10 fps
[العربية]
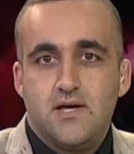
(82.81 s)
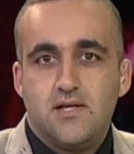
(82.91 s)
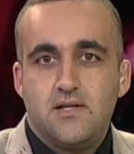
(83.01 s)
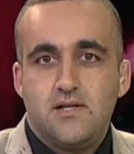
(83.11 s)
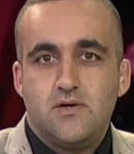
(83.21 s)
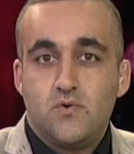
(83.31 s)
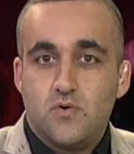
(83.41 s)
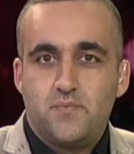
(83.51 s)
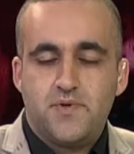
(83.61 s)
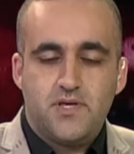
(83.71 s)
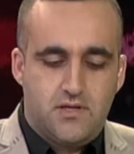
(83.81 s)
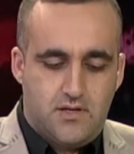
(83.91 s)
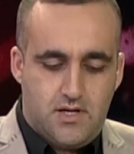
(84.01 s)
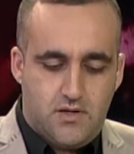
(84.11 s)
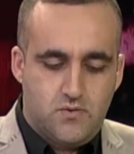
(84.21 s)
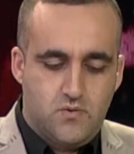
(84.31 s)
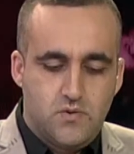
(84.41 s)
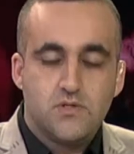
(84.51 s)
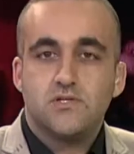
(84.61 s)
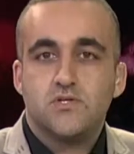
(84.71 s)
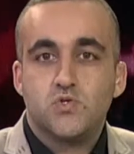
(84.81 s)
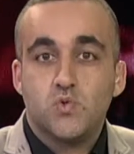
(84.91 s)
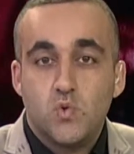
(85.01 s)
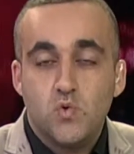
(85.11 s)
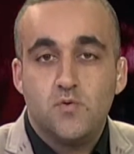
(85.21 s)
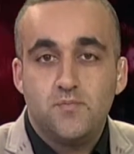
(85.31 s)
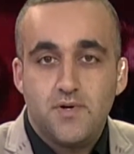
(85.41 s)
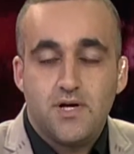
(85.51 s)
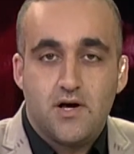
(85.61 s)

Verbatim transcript: الأوروبي أو شعوب